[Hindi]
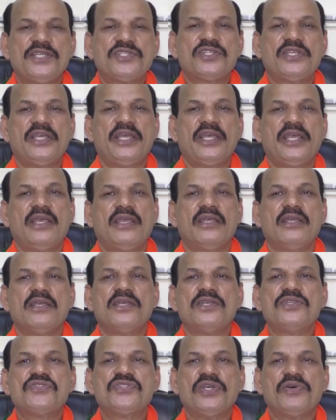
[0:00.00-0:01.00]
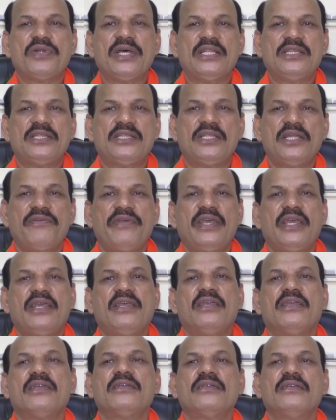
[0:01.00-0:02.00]
के
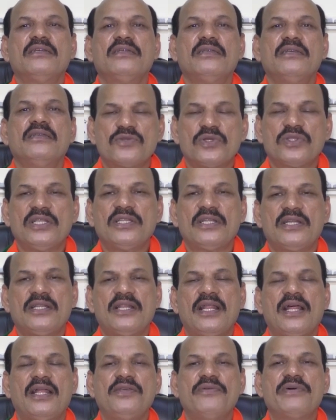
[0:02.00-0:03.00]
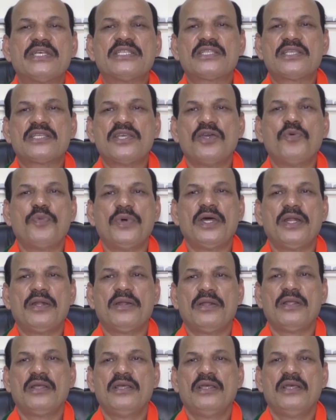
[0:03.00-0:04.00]
चौहत्तरवें स्वतंत्रता दिवस के ऊपर
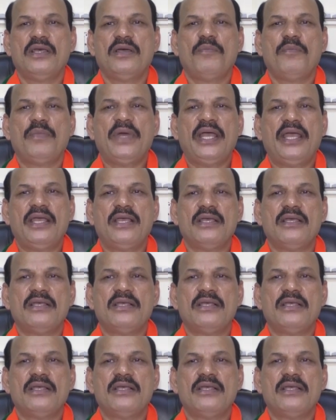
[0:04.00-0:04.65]
मैं